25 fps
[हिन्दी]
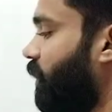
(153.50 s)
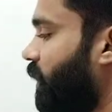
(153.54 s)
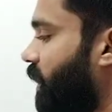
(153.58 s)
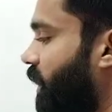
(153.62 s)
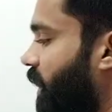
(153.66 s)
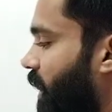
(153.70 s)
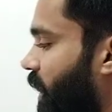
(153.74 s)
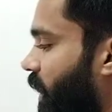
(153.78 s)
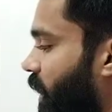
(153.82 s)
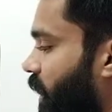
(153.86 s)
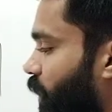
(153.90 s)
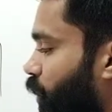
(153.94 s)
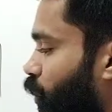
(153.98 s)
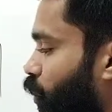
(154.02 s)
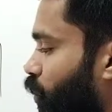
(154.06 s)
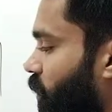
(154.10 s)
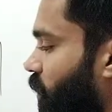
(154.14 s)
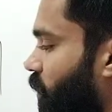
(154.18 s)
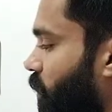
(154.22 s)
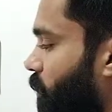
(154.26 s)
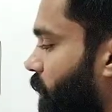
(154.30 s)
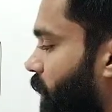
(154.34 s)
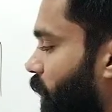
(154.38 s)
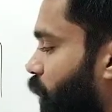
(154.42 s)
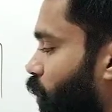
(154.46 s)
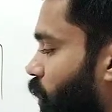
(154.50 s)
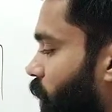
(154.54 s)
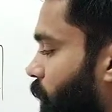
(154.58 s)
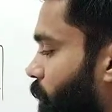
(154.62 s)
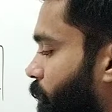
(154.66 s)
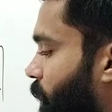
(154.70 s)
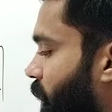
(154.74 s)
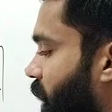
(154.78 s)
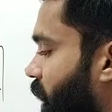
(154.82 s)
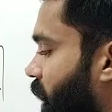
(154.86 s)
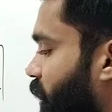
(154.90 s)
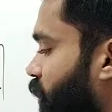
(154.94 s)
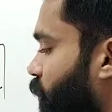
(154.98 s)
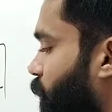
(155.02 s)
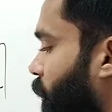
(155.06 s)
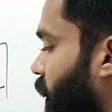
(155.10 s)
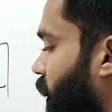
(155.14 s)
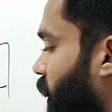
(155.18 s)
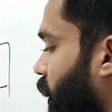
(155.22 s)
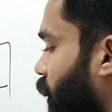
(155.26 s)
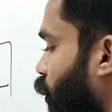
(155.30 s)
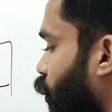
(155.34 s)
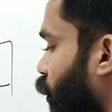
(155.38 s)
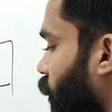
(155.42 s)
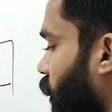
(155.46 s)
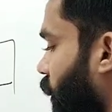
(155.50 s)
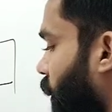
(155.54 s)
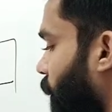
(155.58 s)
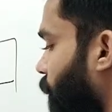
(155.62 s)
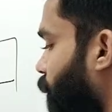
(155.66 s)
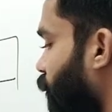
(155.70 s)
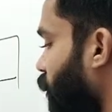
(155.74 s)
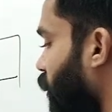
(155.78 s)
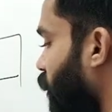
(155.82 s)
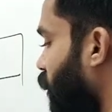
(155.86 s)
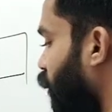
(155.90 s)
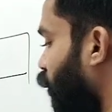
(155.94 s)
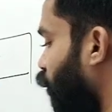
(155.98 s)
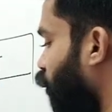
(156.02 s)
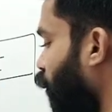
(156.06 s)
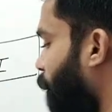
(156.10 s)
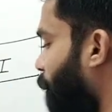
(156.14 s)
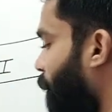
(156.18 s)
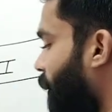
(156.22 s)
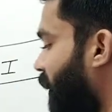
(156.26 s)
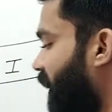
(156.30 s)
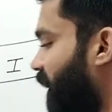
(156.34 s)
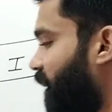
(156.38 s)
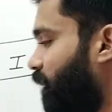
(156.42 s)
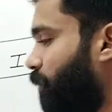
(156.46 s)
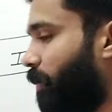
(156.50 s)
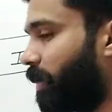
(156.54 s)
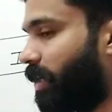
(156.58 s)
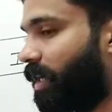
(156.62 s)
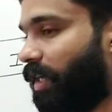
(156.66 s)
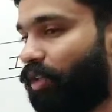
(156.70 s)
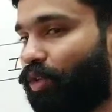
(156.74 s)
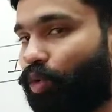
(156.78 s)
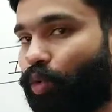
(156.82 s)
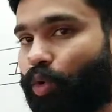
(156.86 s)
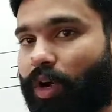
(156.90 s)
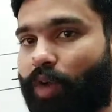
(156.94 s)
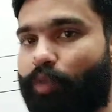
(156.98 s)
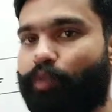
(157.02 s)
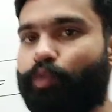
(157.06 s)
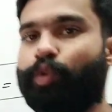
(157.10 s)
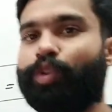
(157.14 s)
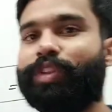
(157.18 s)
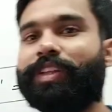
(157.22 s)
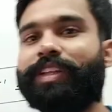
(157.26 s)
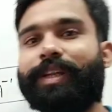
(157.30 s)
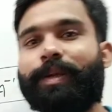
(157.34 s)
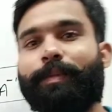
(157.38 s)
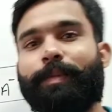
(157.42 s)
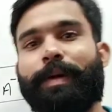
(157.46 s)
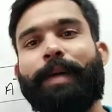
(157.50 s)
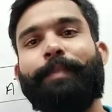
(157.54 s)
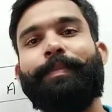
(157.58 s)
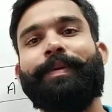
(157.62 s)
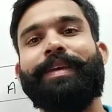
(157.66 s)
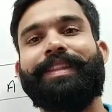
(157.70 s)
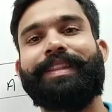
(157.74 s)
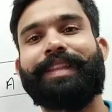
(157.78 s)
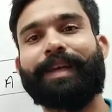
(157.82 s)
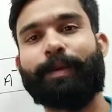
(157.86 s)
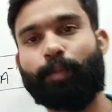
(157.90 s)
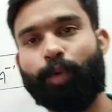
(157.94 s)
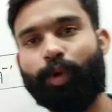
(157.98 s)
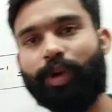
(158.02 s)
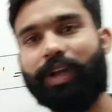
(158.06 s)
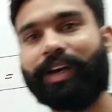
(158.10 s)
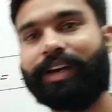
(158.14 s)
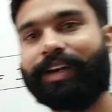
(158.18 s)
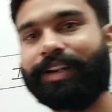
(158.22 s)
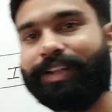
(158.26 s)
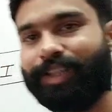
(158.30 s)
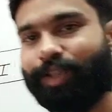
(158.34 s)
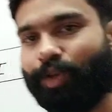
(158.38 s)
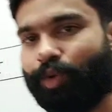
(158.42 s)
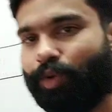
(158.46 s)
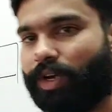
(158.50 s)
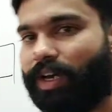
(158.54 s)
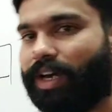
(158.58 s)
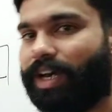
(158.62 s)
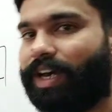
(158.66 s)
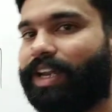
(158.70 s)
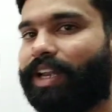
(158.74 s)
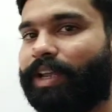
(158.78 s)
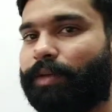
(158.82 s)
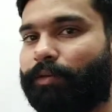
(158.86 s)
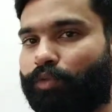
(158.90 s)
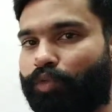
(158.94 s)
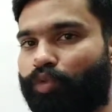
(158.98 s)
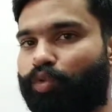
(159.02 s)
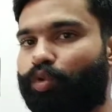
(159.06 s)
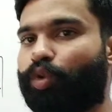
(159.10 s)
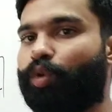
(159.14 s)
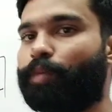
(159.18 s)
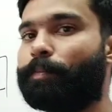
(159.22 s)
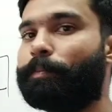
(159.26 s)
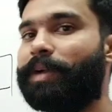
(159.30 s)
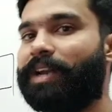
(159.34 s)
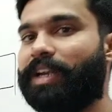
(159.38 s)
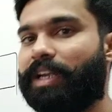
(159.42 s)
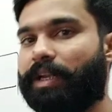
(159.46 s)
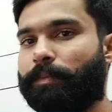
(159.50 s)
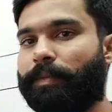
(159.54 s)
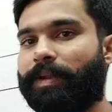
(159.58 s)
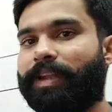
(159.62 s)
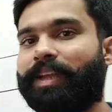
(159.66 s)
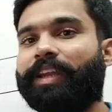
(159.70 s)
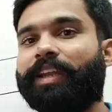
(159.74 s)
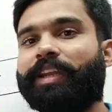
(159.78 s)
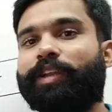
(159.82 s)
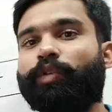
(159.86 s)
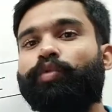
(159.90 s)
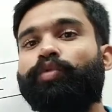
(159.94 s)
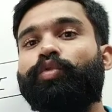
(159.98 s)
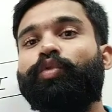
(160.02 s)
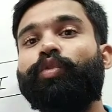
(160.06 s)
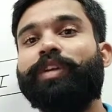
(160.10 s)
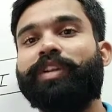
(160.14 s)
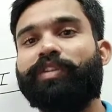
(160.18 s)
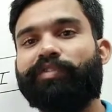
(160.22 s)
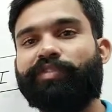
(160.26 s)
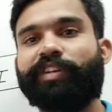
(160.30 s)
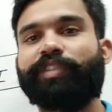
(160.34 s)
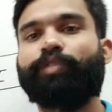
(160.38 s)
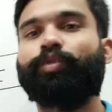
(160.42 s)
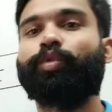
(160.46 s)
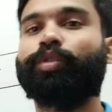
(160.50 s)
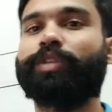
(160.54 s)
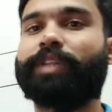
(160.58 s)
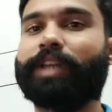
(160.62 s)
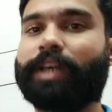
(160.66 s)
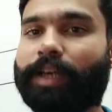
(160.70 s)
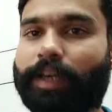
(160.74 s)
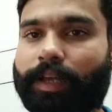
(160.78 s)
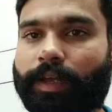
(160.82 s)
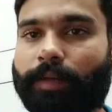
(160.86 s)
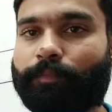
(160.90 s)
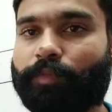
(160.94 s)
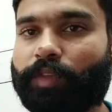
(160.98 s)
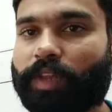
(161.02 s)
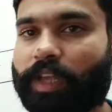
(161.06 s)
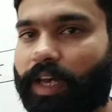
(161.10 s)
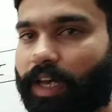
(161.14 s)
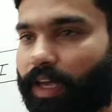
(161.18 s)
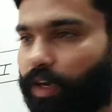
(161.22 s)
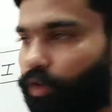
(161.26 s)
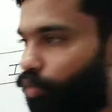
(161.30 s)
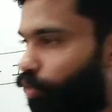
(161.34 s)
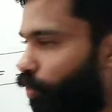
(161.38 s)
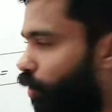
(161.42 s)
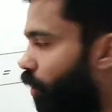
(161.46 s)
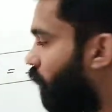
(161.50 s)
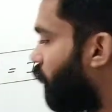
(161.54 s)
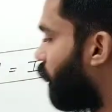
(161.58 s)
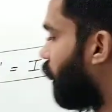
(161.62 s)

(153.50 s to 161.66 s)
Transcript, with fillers: से क्या करते हो जैसे मान लो कि पाँच बटा दो है तो पाँच बटा दो का व्युतक्रम आप कितना बोला करते हो अरे जो मल्टीप्लिकेटिव जो इन्वर्स होता है अरे जो